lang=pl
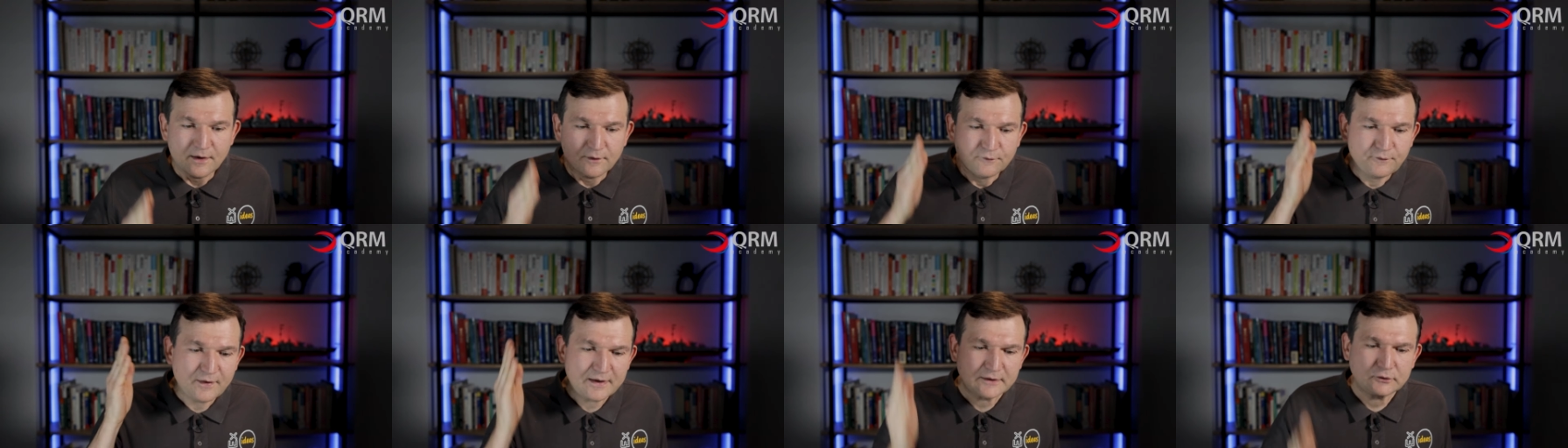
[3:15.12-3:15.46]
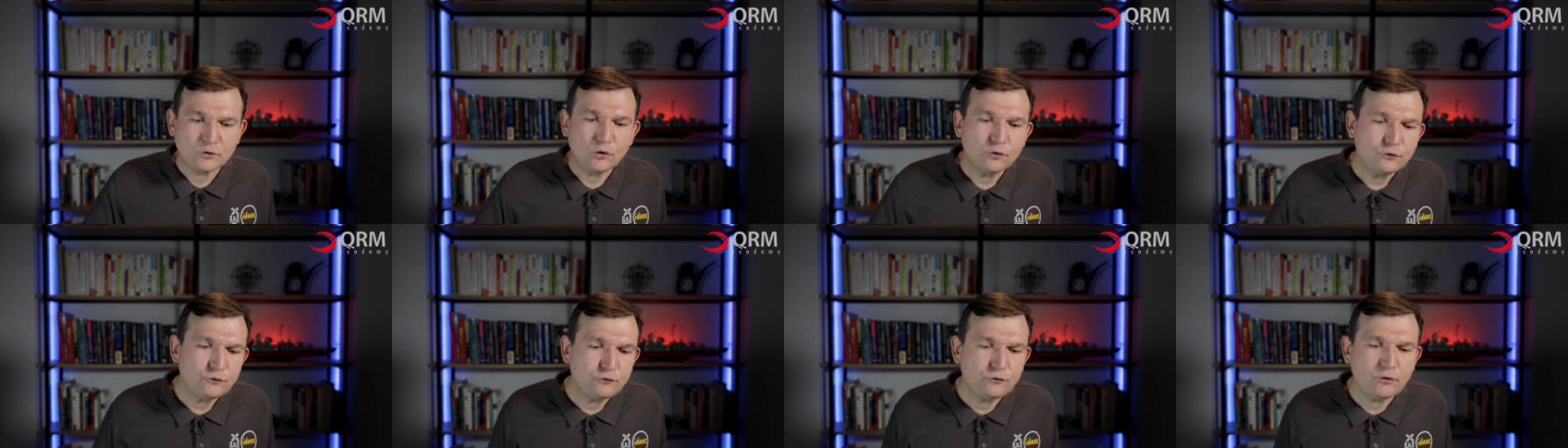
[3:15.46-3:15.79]

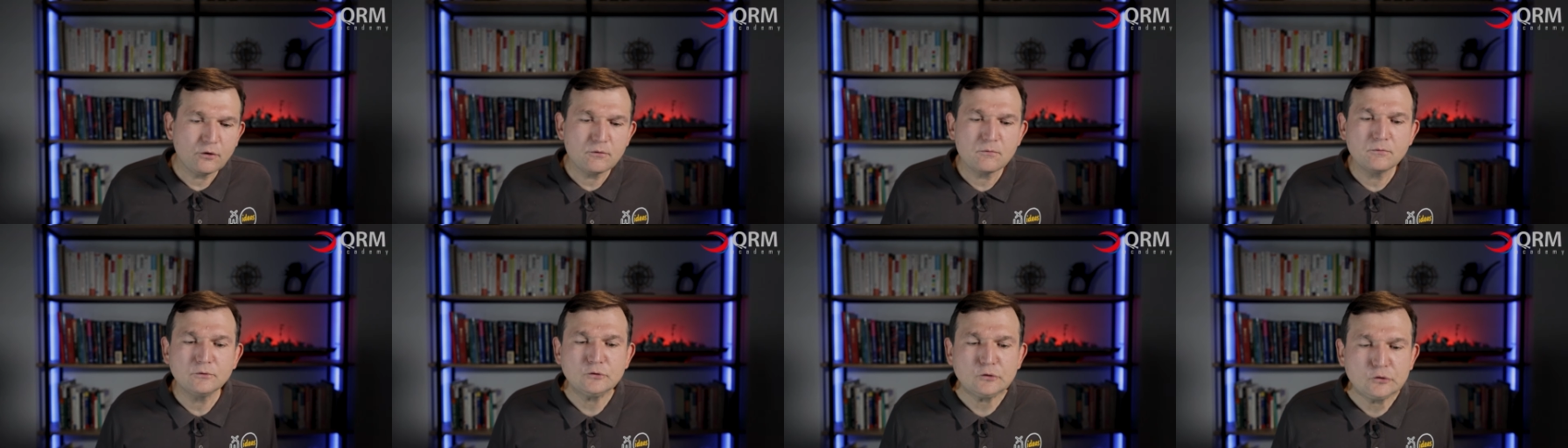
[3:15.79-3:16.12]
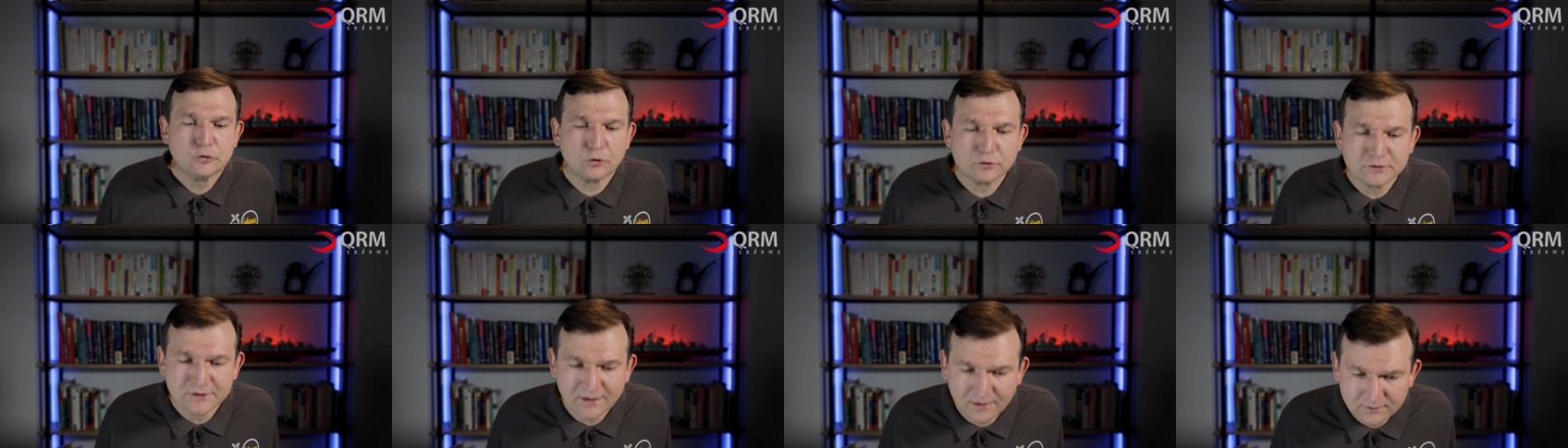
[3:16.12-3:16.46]
Wartością
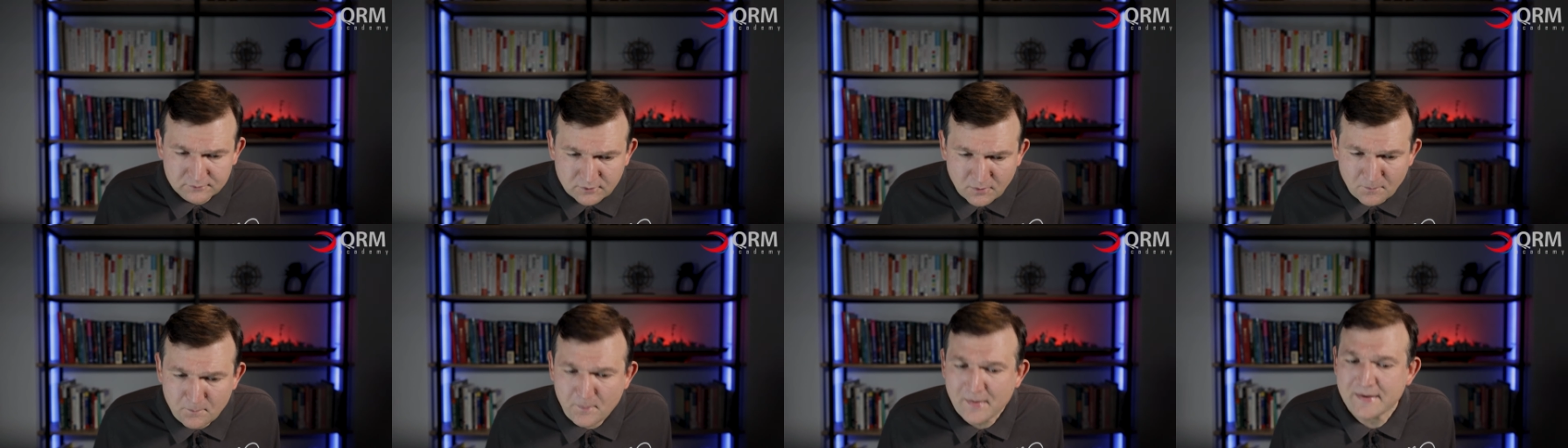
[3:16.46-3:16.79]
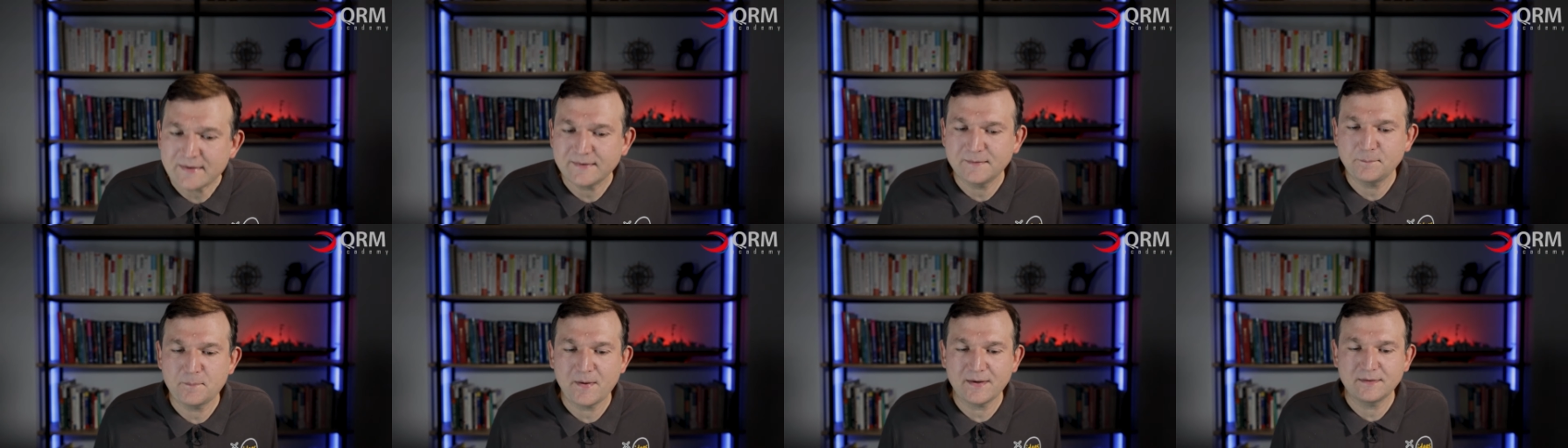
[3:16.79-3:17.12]
dodaną
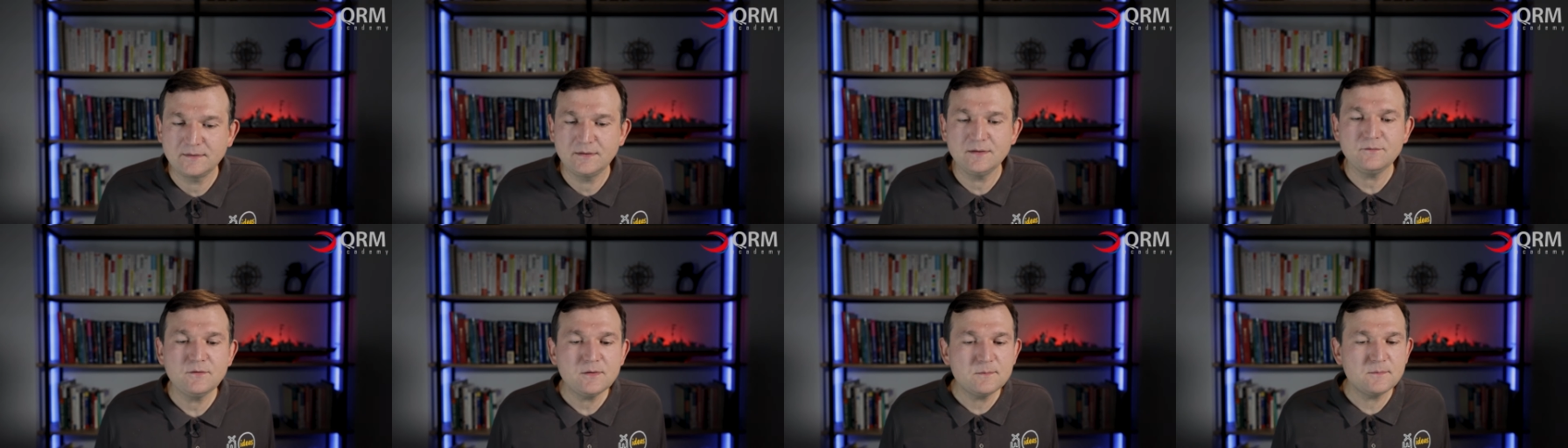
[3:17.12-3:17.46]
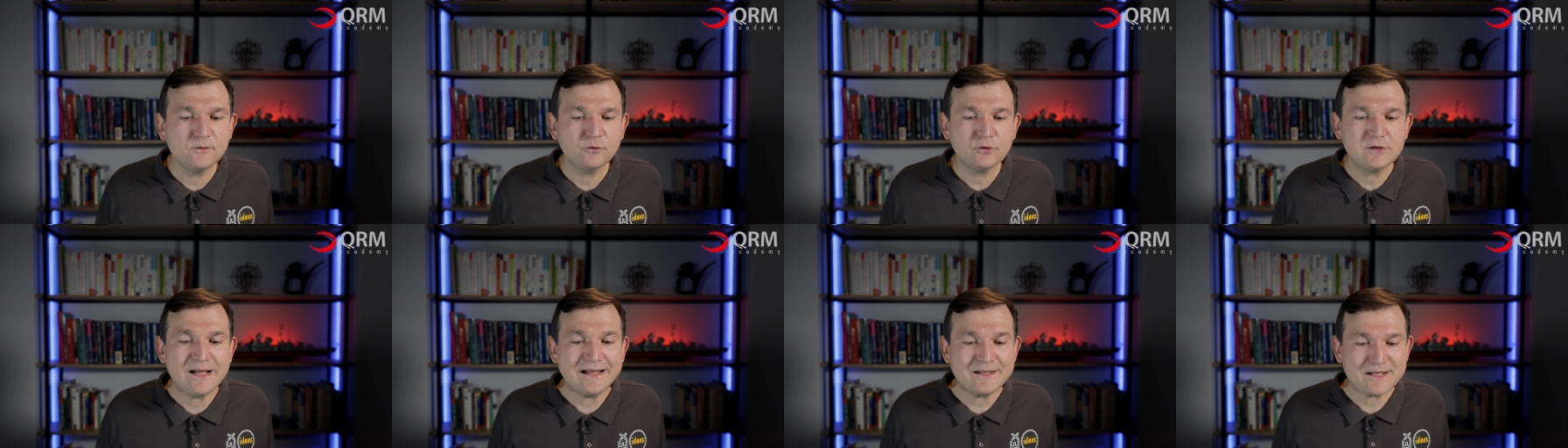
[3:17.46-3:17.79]
perspektywy
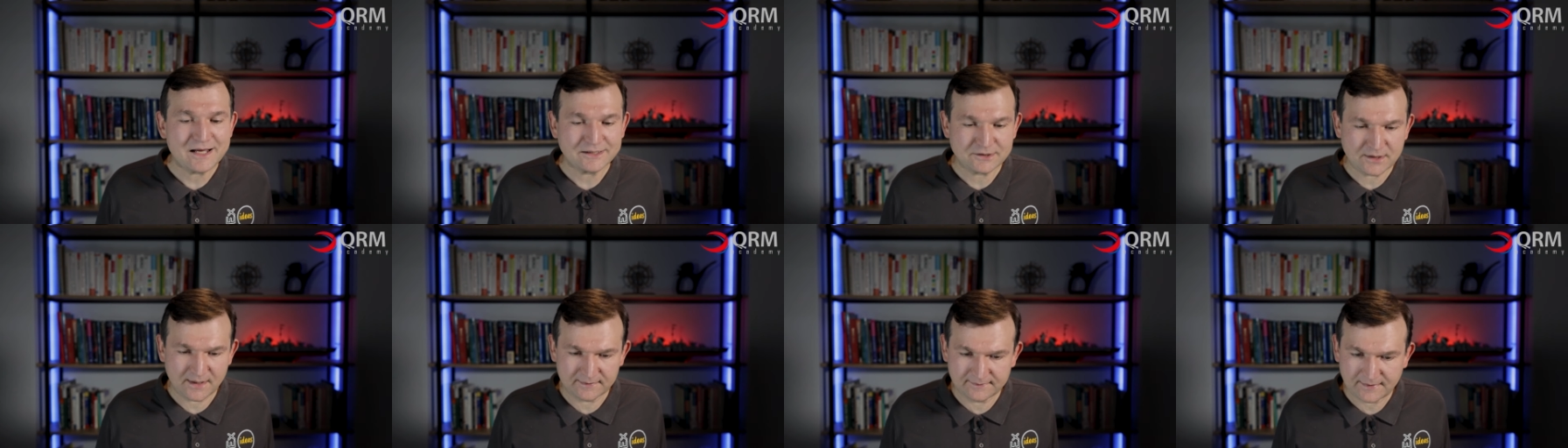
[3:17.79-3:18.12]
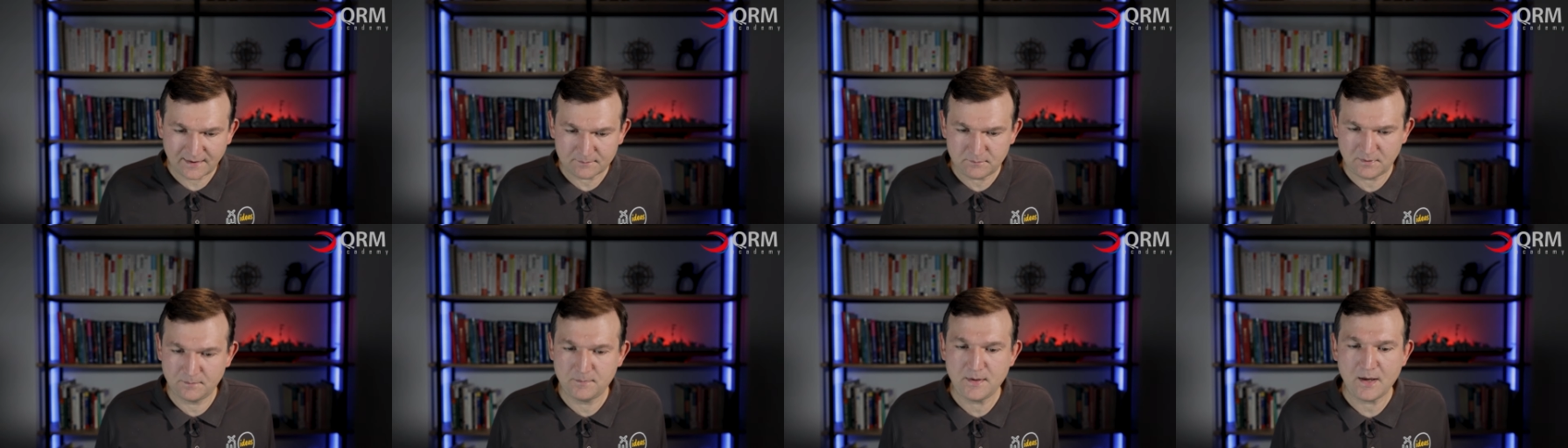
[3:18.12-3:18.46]
myślenia
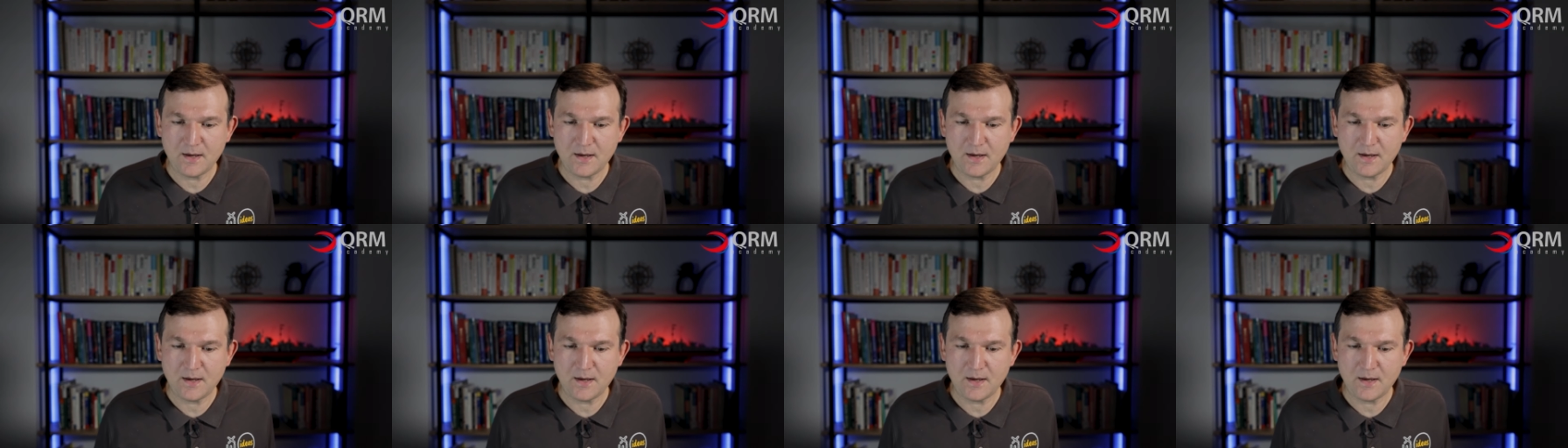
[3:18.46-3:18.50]
czasami